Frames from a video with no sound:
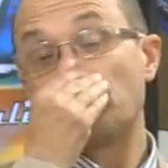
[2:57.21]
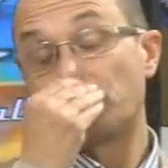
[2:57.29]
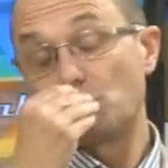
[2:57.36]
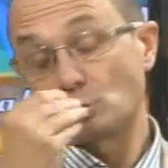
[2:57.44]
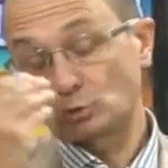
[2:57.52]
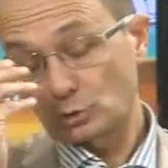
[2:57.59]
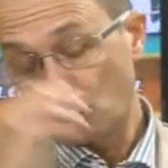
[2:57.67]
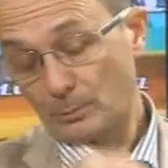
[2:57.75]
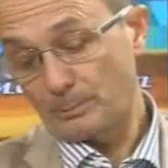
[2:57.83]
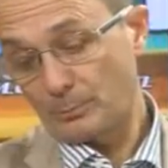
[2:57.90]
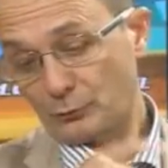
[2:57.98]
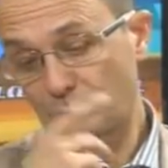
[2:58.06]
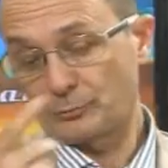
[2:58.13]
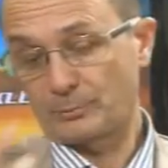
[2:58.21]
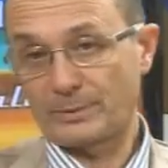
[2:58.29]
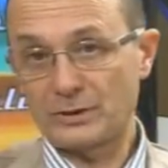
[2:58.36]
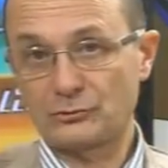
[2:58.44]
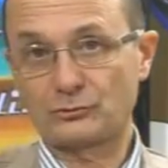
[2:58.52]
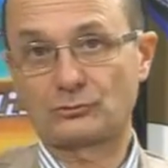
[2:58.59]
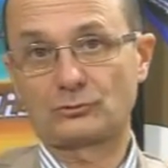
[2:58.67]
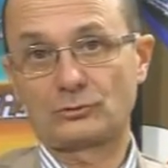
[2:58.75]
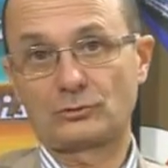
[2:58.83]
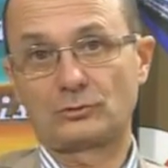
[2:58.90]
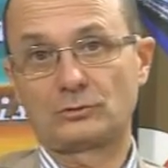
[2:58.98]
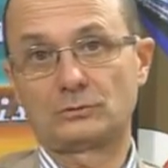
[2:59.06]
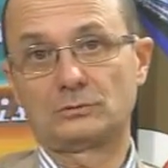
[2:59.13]
Purtroppo
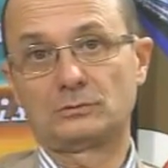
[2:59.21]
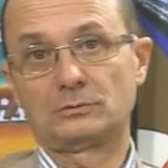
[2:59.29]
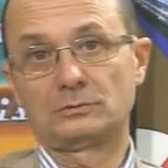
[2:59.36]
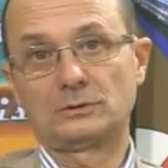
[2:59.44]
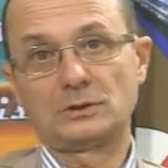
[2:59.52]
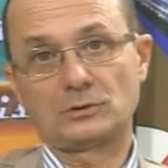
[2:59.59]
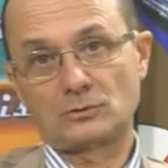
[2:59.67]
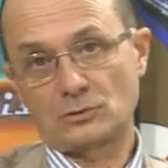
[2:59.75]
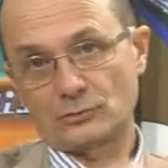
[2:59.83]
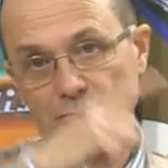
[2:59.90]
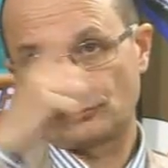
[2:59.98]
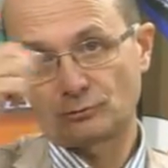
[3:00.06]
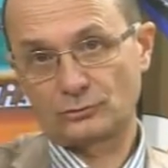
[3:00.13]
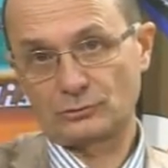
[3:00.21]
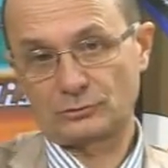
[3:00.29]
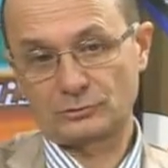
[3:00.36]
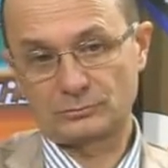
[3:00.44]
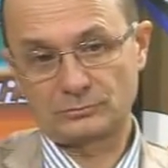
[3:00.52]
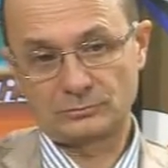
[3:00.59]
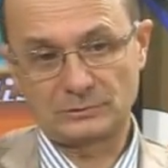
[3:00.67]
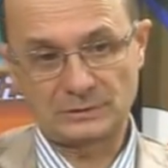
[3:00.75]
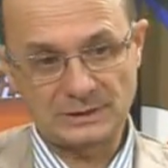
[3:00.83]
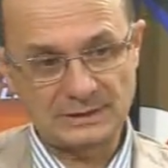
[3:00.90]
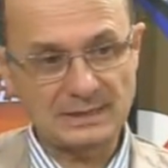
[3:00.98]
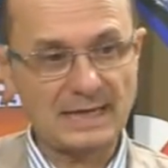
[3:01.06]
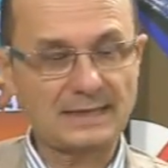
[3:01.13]
spesso eh, nel corso
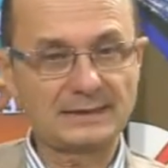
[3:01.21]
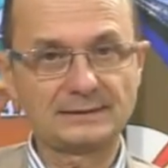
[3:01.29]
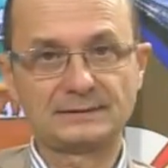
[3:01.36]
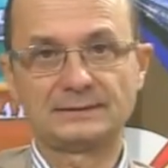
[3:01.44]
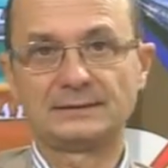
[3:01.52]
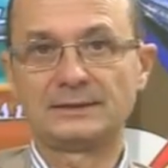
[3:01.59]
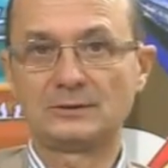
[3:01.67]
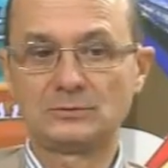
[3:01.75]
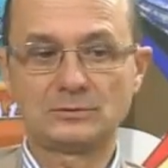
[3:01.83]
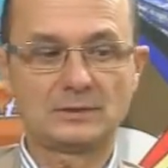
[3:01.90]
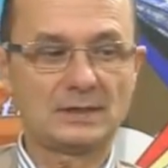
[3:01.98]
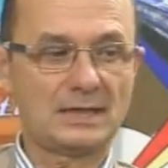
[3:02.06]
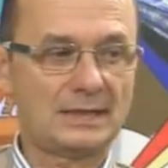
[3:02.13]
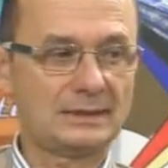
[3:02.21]
degli anni, dei lunghi